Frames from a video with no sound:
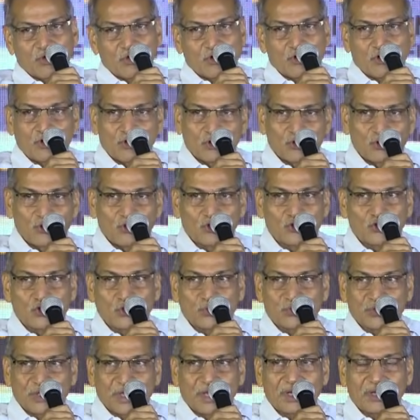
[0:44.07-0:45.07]
మరో రెండు
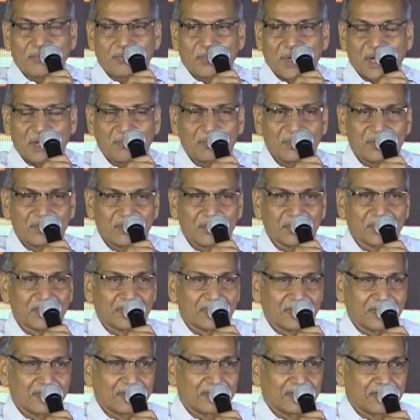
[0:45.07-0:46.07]
యూట్యూబ్ ఛానల్
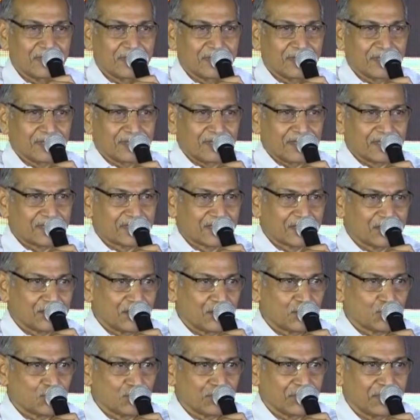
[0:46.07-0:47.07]
ప్రారంభించేటువంటి
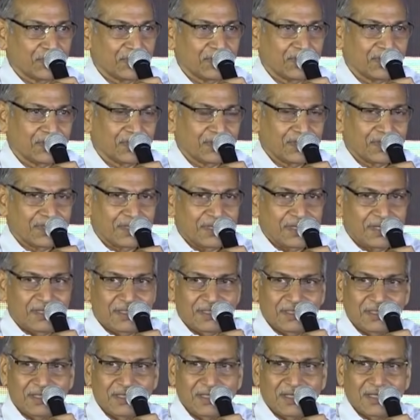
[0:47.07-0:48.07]
దశకి చేరుకుంది
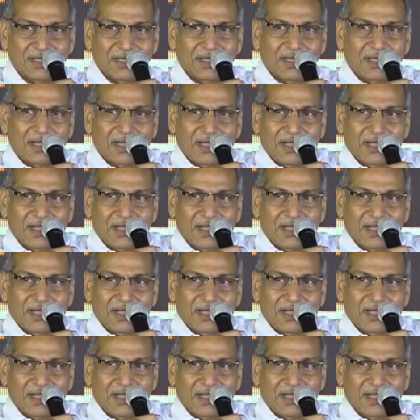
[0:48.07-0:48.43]
ఇది